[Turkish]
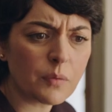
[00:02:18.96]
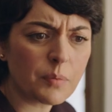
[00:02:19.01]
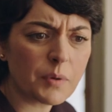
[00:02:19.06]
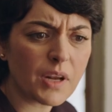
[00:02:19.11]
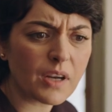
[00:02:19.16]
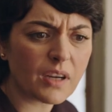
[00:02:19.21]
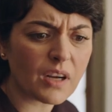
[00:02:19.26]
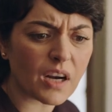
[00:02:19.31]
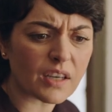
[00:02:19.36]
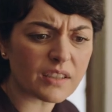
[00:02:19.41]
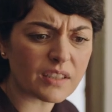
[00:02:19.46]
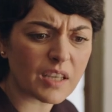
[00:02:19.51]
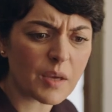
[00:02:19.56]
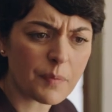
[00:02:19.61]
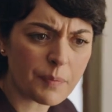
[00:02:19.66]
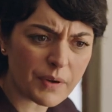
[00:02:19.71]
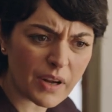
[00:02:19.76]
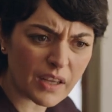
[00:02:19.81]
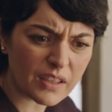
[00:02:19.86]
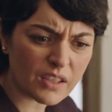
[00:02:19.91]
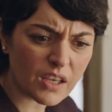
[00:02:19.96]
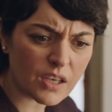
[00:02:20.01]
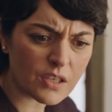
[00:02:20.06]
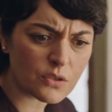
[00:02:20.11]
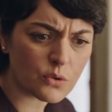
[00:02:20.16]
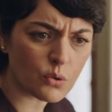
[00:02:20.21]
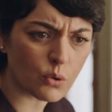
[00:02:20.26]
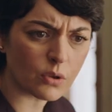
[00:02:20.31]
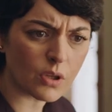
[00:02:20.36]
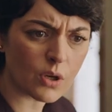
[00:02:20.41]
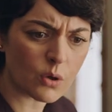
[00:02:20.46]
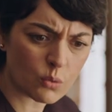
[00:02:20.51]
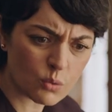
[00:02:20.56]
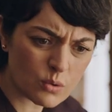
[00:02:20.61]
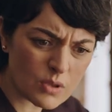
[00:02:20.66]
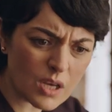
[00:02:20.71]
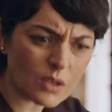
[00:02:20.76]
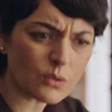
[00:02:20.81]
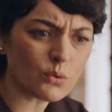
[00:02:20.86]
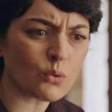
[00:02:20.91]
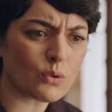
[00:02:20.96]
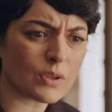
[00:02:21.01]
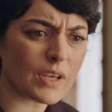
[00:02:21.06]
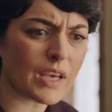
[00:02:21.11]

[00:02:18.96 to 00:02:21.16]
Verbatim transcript: da bırak artık hep radyasyon. Uzak tut